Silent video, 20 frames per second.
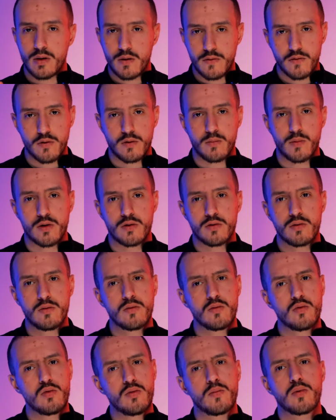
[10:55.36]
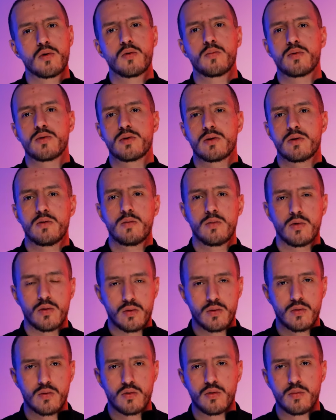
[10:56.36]
des formations, on proposait en
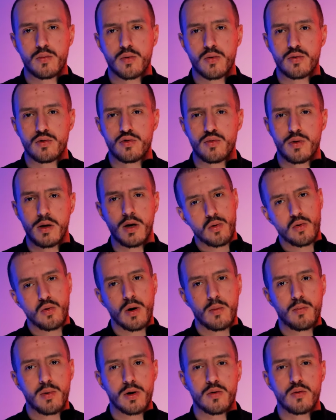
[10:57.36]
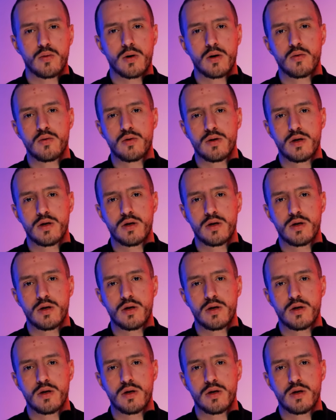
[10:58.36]
tant que produit. Pourquoi pas toi